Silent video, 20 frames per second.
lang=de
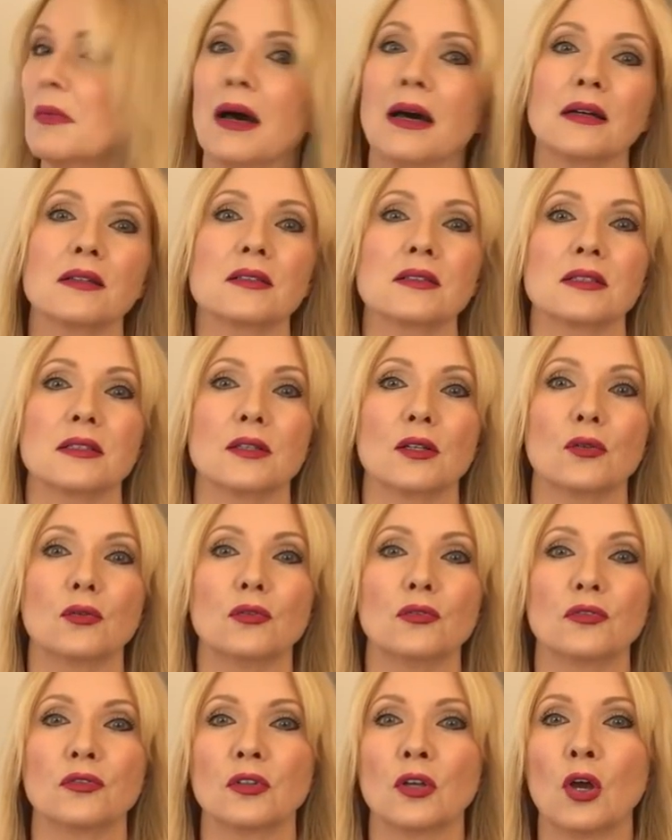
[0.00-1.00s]
Mars in der
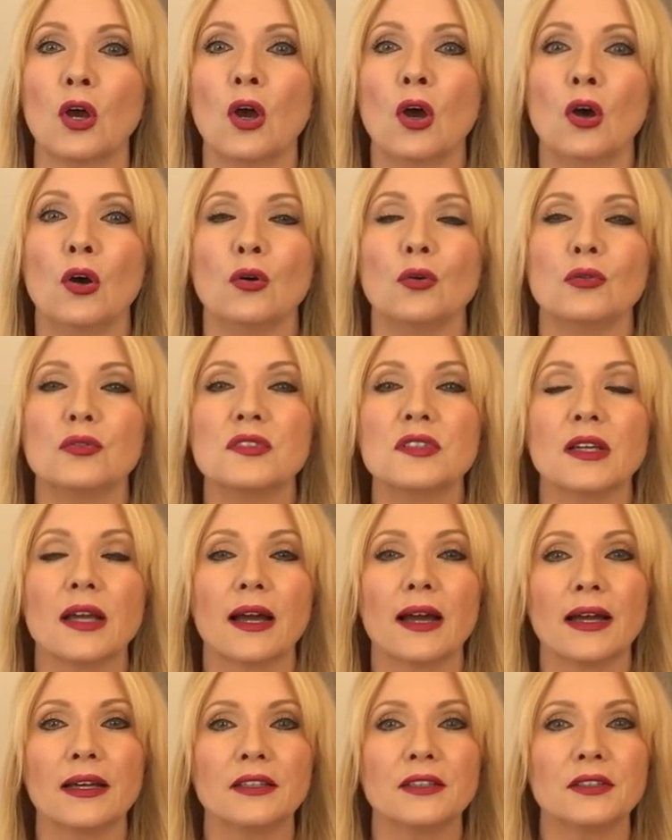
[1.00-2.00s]
Luft und sie
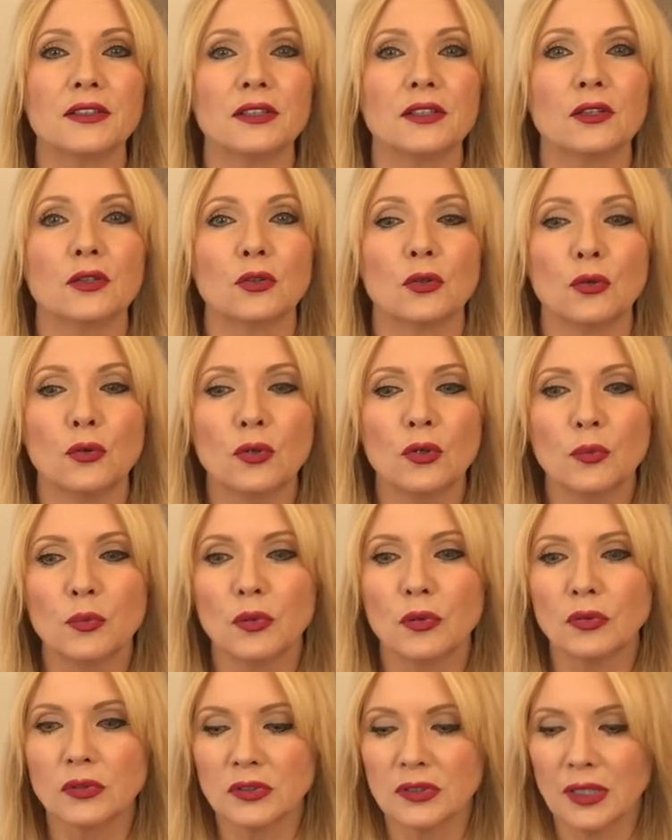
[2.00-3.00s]
erreicht ihren
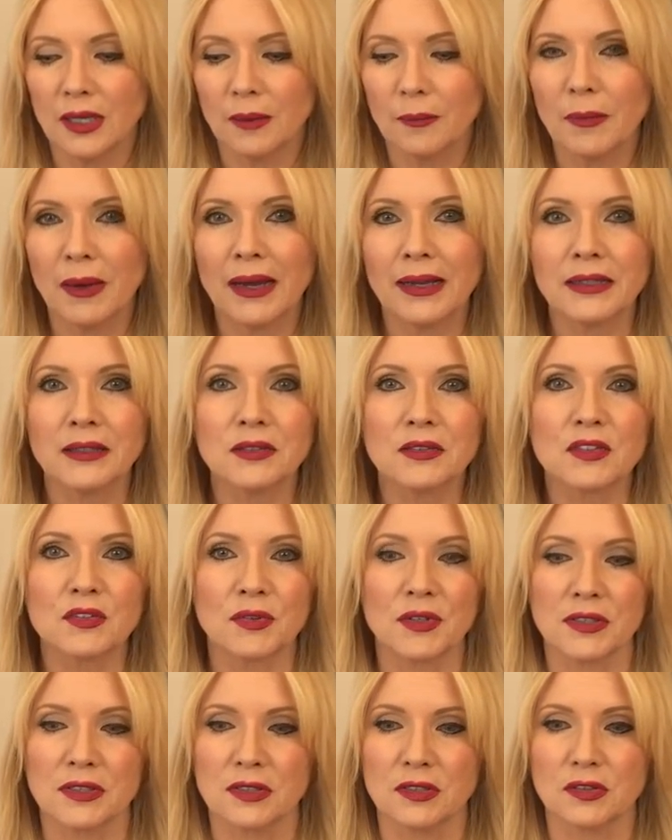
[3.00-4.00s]
Höhepunkt am
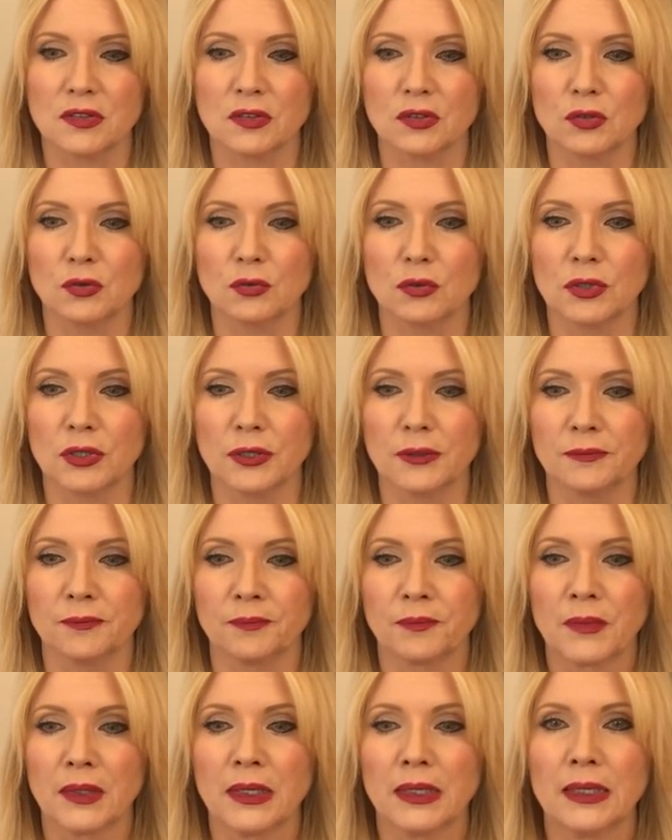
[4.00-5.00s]
21. Juni.
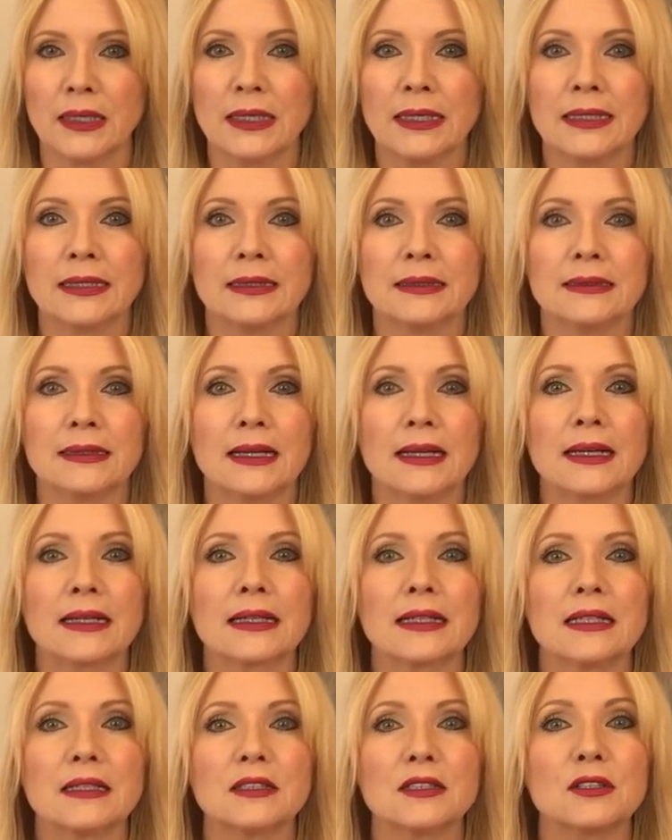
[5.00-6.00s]
Da
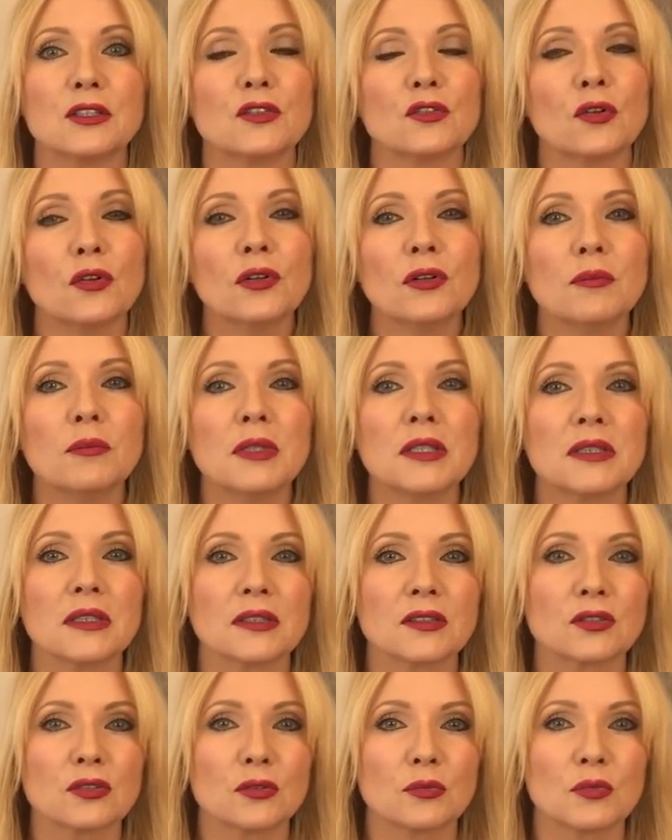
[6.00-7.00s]
geht die Sonne
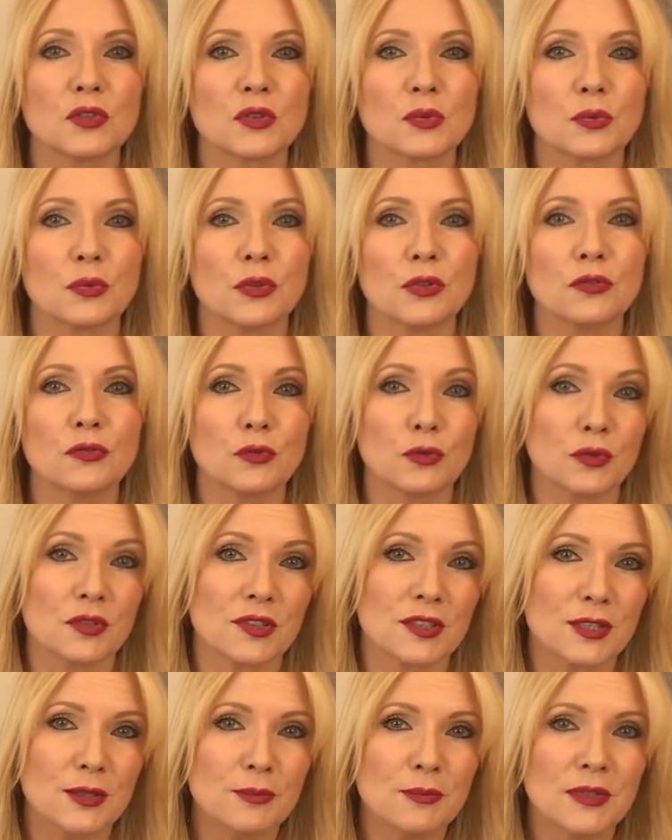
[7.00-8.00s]
mittags um
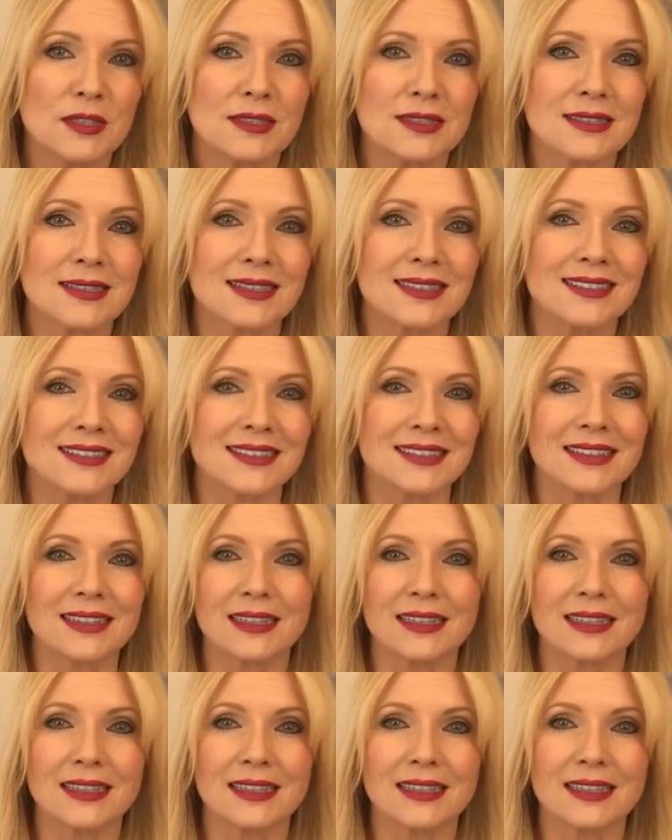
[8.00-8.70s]
12.07 Uhr ins Zeichen